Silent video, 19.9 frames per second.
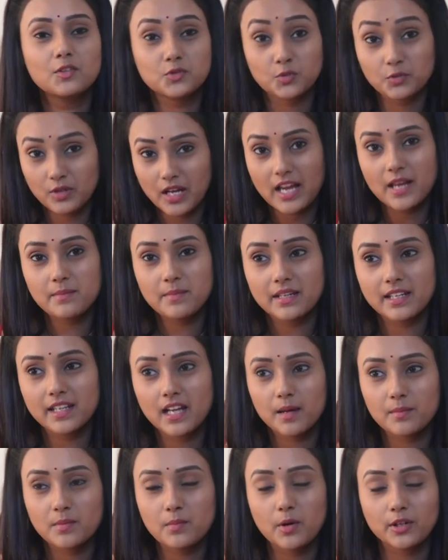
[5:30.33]
सुना है मैंने
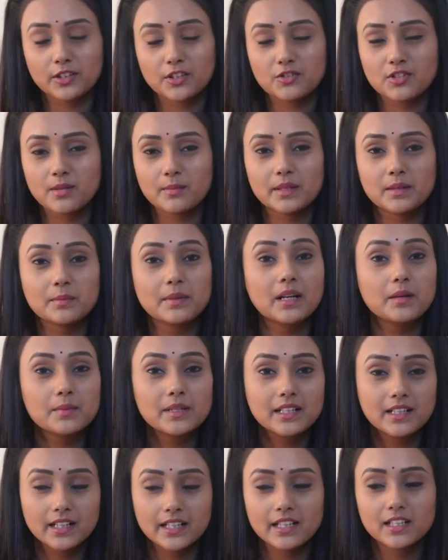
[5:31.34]
यहाँ पे बहुत अच्छा बट मैं
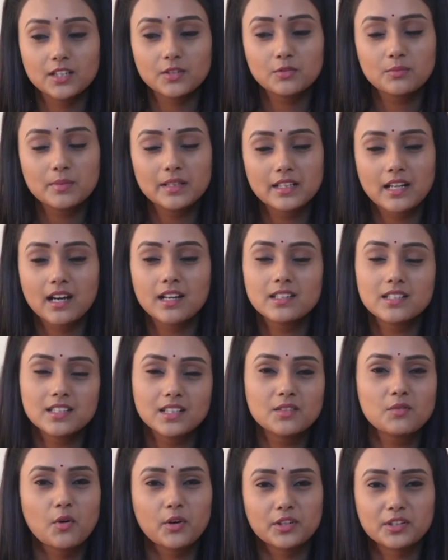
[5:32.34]
कभी गई नहीं हूँ बट हाँ
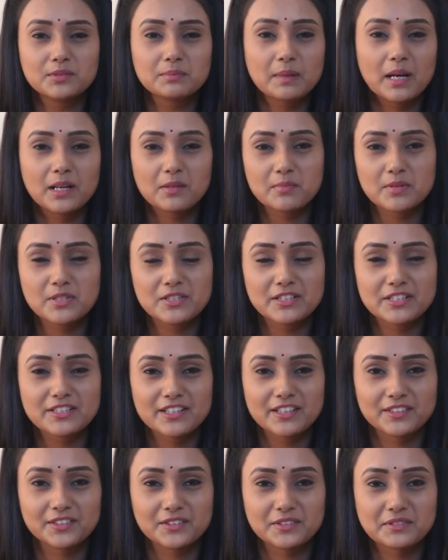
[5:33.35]
ठीक है वाटर पार्क पे चली
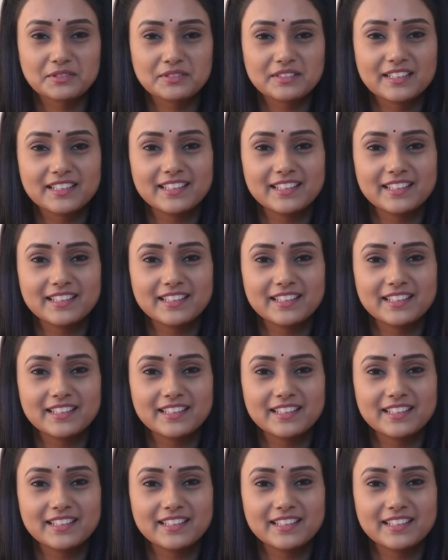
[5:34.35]
जाती हूँ